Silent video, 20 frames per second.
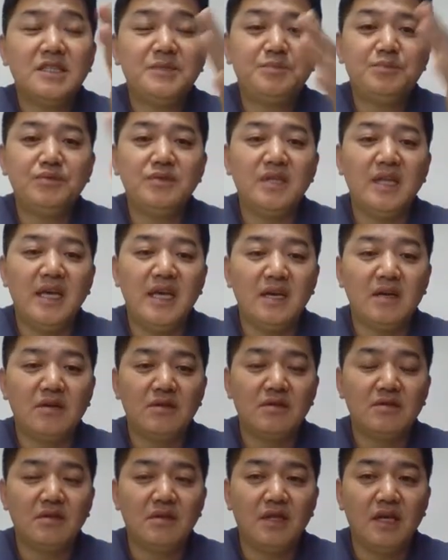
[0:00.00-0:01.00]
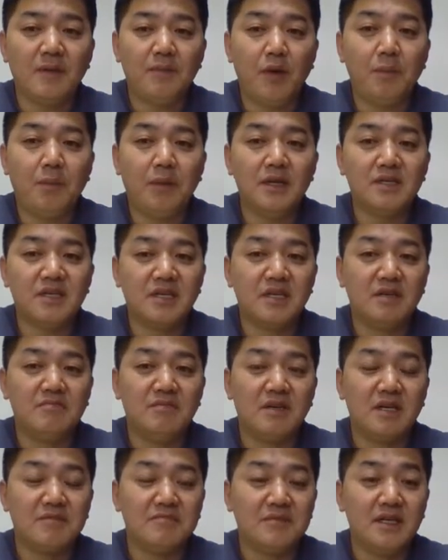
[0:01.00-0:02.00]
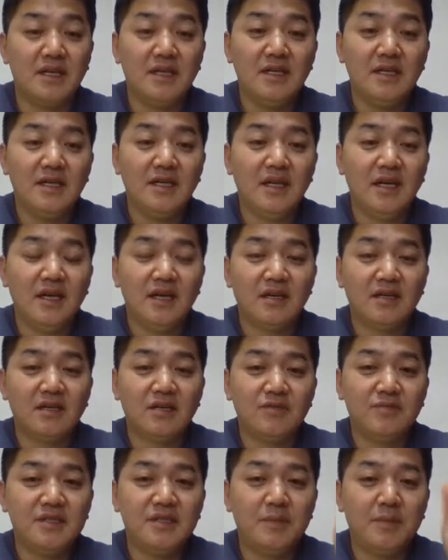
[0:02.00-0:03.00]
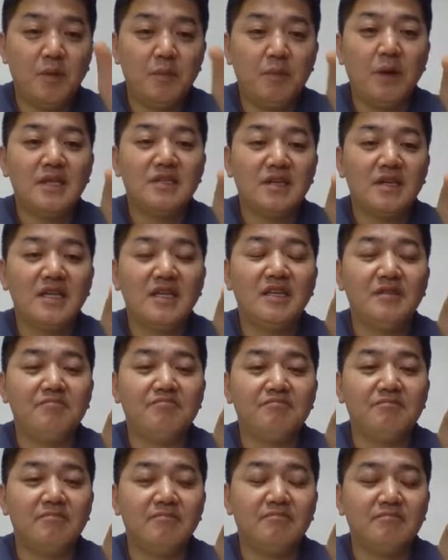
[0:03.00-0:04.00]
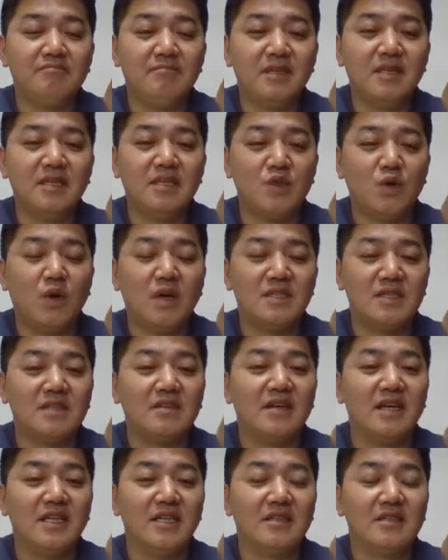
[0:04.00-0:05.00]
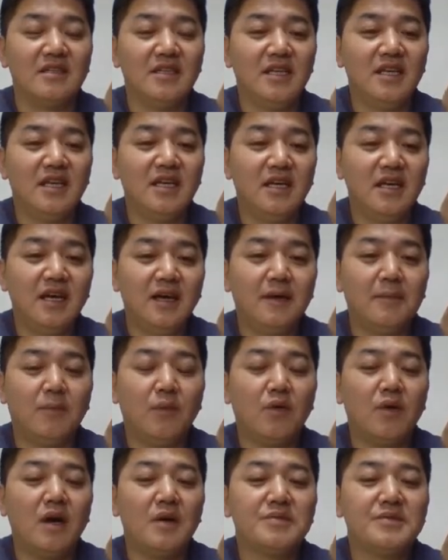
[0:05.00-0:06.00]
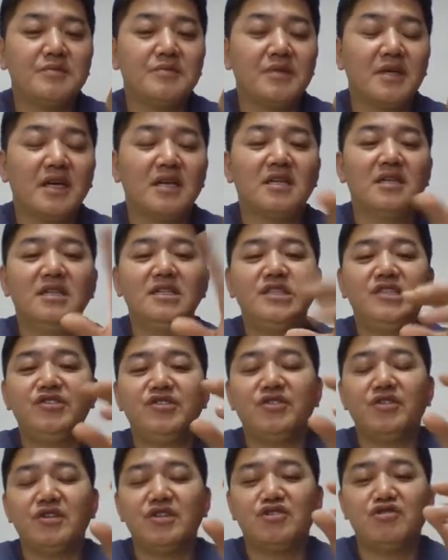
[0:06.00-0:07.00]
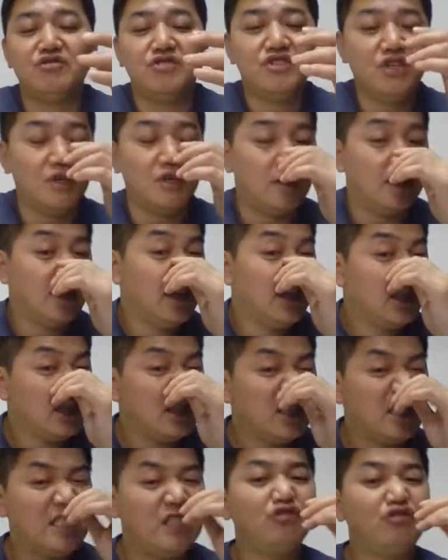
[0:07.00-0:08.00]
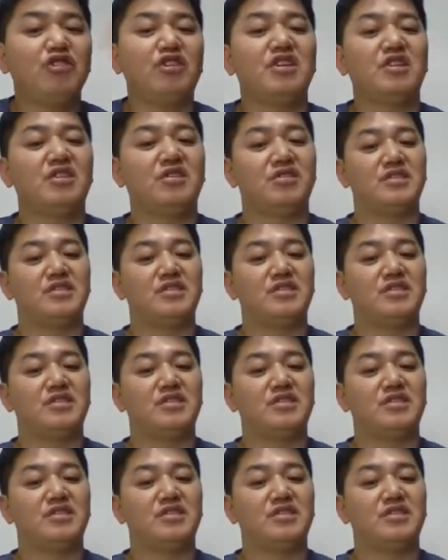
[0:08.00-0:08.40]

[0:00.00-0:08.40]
10분 내 것들은 되게 폭발적이란 말입니다. 그러면 이제 폭발적인 힘이 좋아질 거 아니에요. 근데 뭐가 없습니까? 근지력이 줄죠. 지구력이